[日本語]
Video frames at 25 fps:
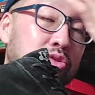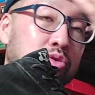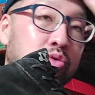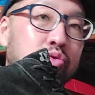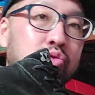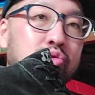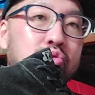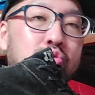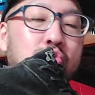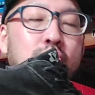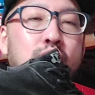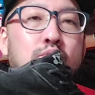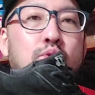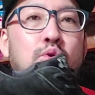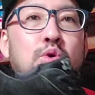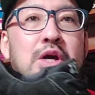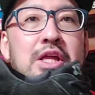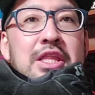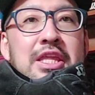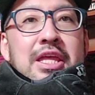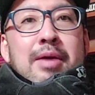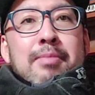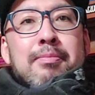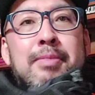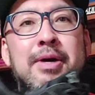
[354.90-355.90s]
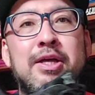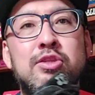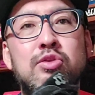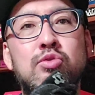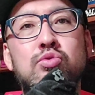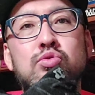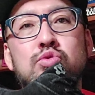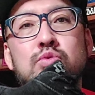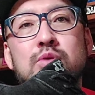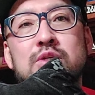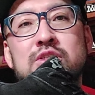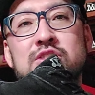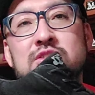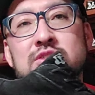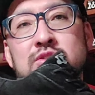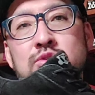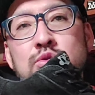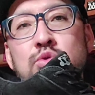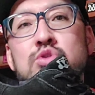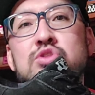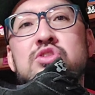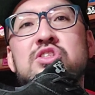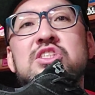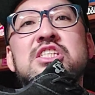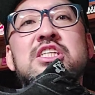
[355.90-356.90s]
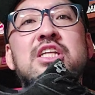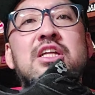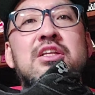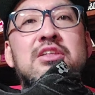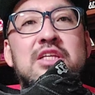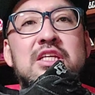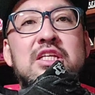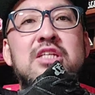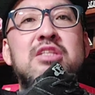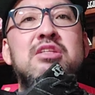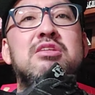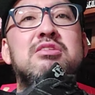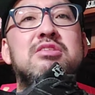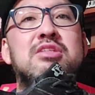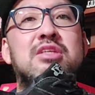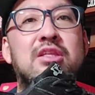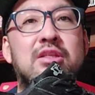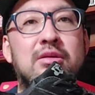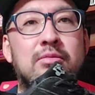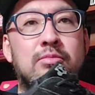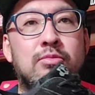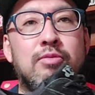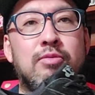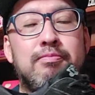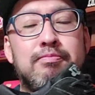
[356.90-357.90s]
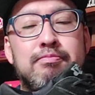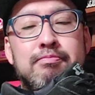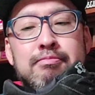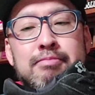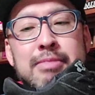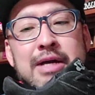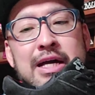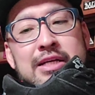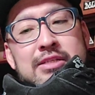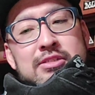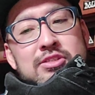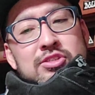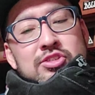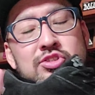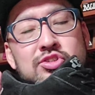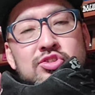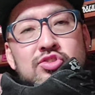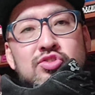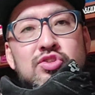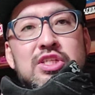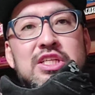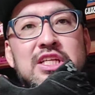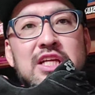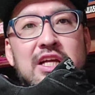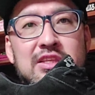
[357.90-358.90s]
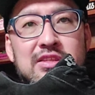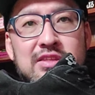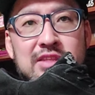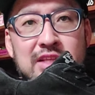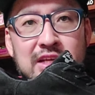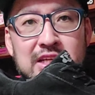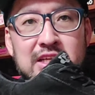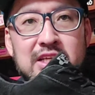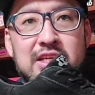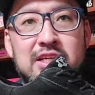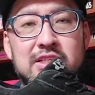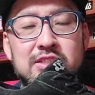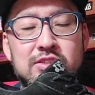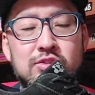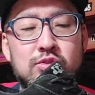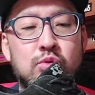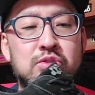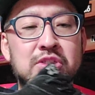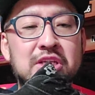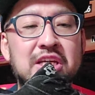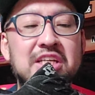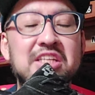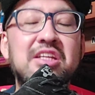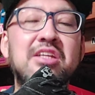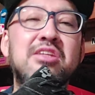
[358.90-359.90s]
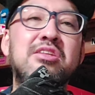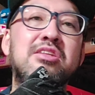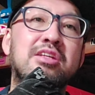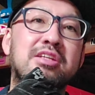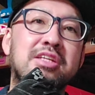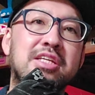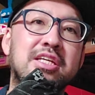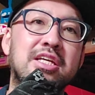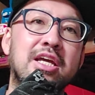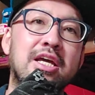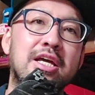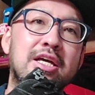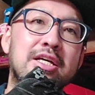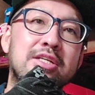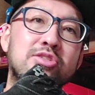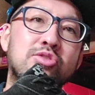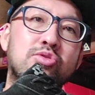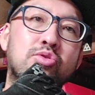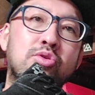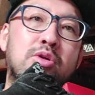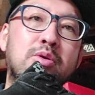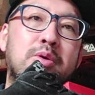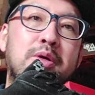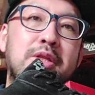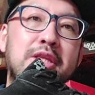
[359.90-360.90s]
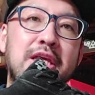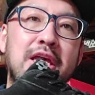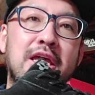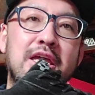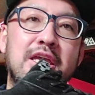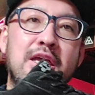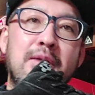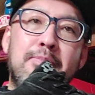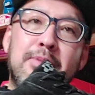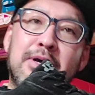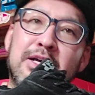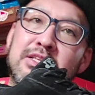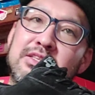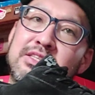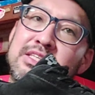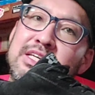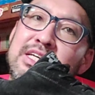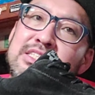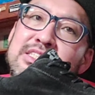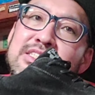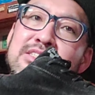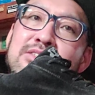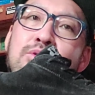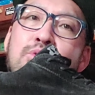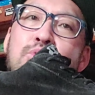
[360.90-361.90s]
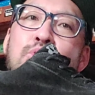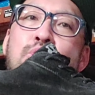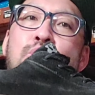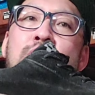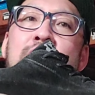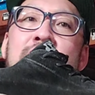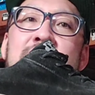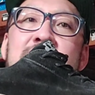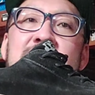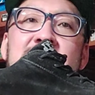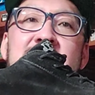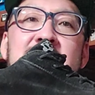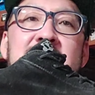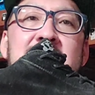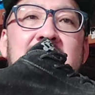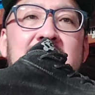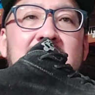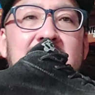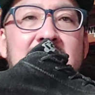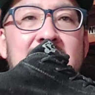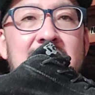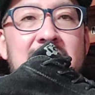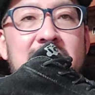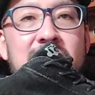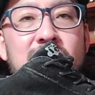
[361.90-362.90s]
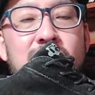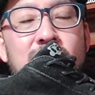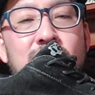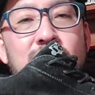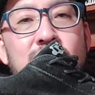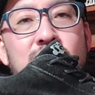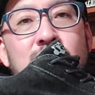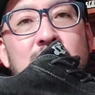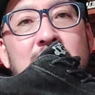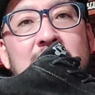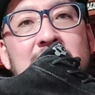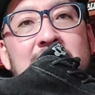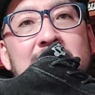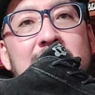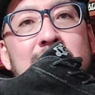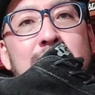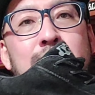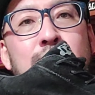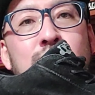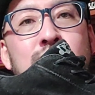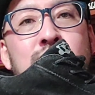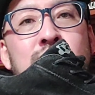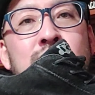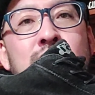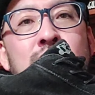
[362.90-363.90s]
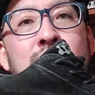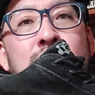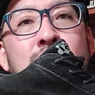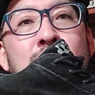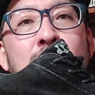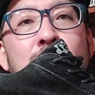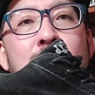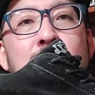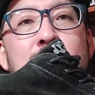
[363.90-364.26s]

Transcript: そういうところがね、マットフットはすごい好きなんでいいんですけども、まあ、作りだったり、素材だったり、それはね、やっぱタスの方がいいなっていうのがね、僕の、